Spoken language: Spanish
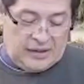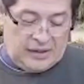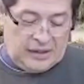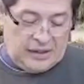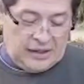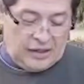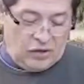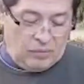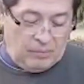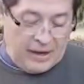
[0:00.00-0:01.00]
y le
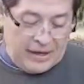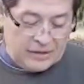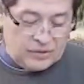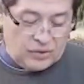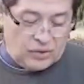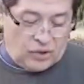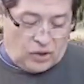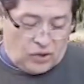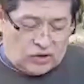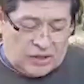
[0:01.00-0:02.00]
dijeron, Maestro,
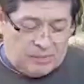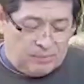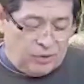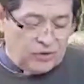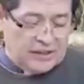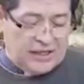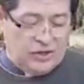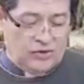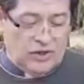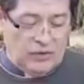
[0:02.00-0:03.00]
¿no te importa que
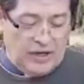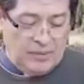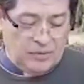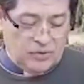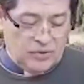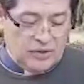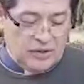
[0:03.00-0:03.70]
nos ahoguemos?